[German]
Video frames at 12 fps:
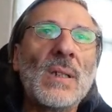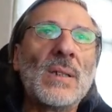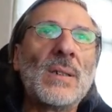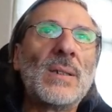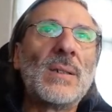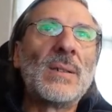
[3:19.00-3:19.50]

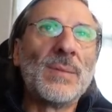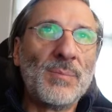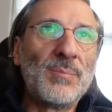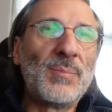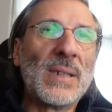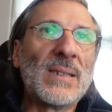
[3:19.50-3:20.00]
äh,
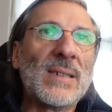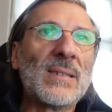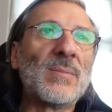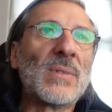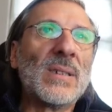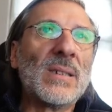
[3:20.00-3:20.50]
bei
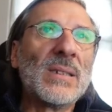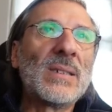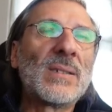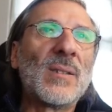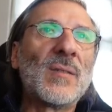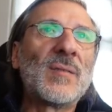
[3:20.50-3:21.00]
diesem
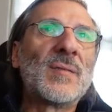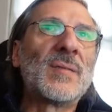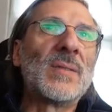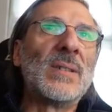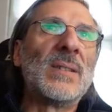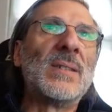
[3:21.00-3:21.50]
Gericht auf.
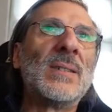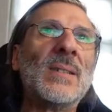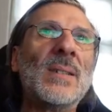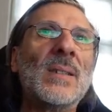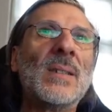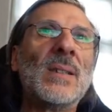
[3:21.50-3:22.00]
Äh,
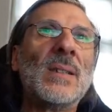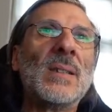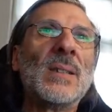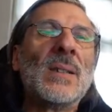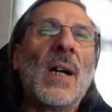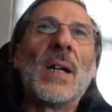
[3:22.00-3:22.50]

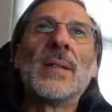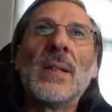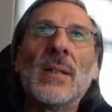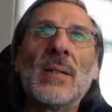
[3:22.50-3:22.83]
ach nee,